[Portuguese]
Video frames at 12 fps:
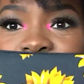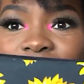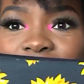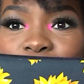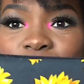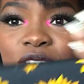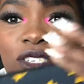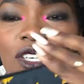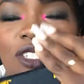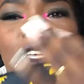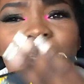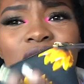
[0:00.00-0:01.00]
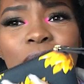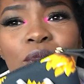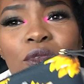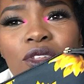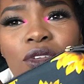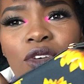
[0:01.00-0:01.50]
E ela é bonitinha, gente. É
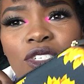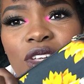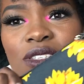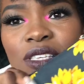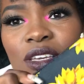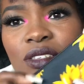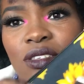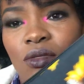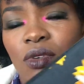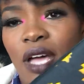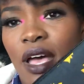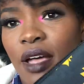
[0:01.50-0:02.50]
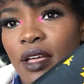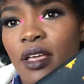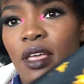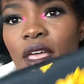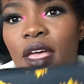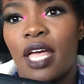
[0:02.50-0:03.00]
muito gostosinha de segurar.
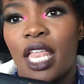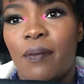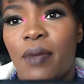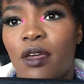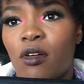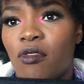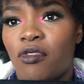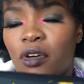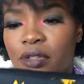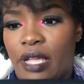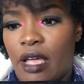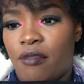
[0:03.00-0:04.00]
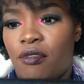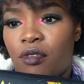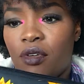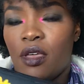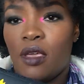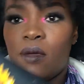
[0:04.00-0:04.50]
Ela é bem
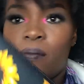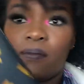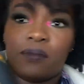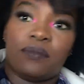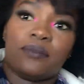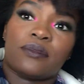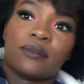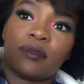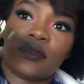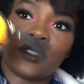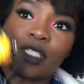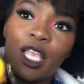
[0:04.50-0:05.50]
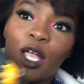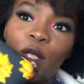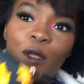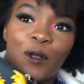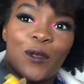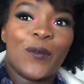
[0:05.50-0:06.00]
confortável.
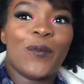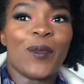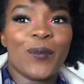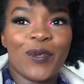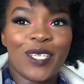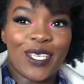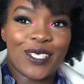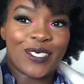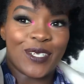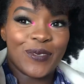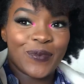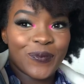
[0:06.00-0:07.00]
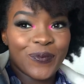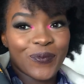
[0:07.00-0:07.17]
Ó, oh, bem bonita.